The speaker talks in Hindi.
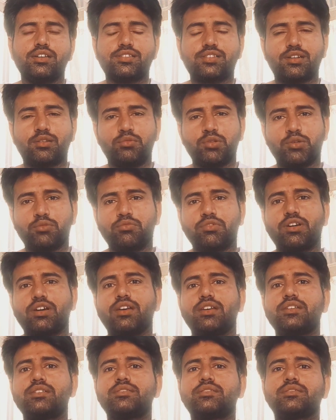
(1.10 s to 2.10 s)
अस्सलाम वालेकुम
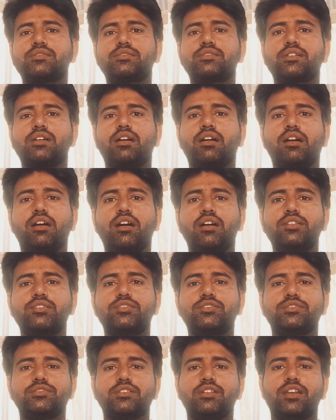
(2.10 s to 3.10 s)
गाइस
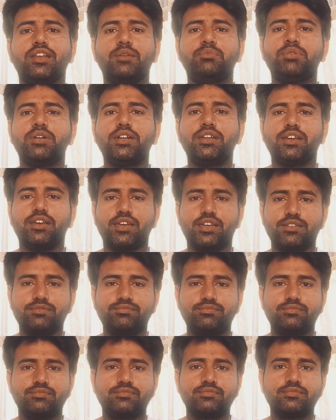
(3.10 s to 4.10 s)
आज लेबर डे है
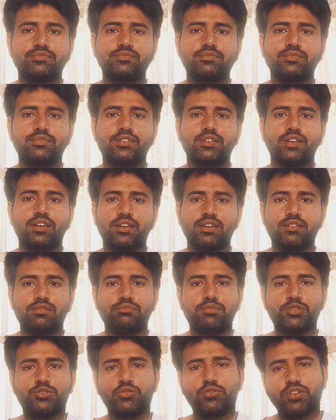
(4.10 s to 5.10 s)

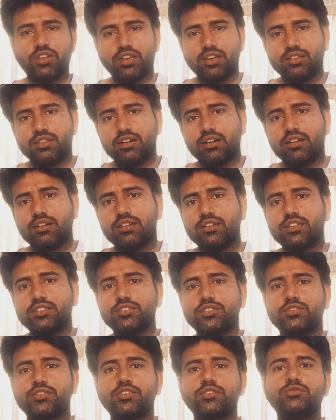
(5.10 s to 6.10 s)
मैं शुक्रिया अदा करना
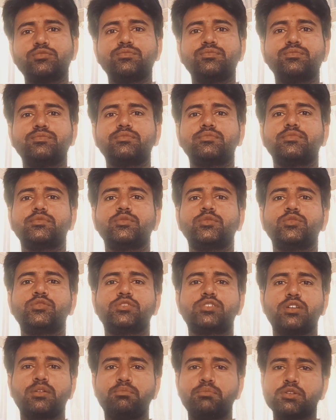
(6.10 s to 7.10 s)
चाहता हूँ
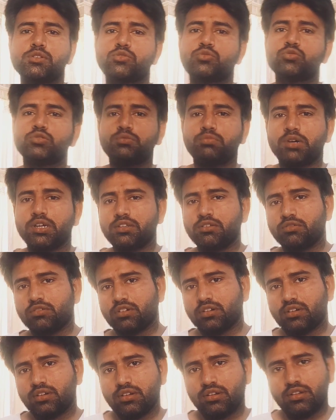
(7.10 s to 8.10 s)
उन सब मज़दूर भाइयों
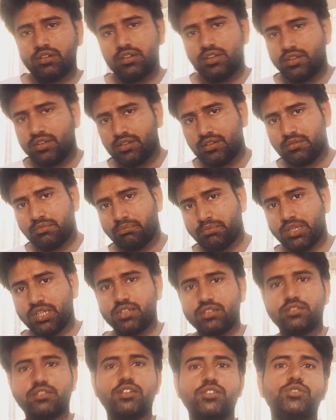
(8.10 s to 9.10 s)
का
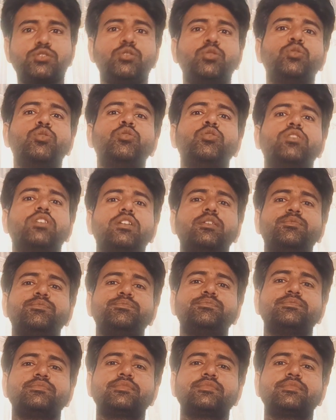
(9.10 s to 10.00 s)
मेहनत कश लोगों का